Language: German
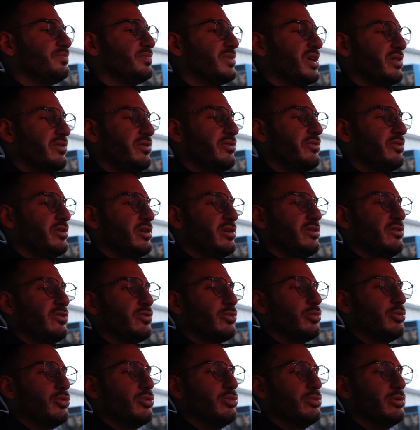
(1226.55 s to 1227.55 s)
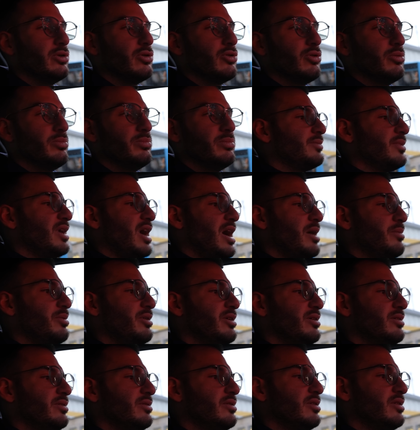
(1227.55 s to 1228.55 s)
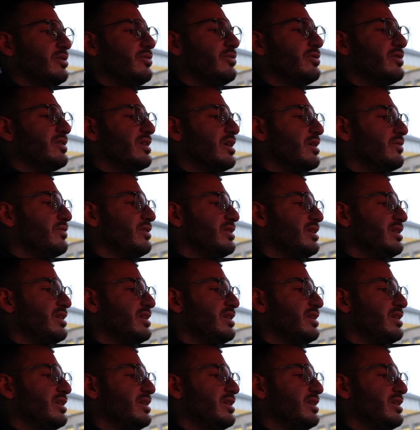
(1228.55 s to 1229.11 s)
Da wären wir dann nicht drum rumgekommen. Aber ich würde sagen,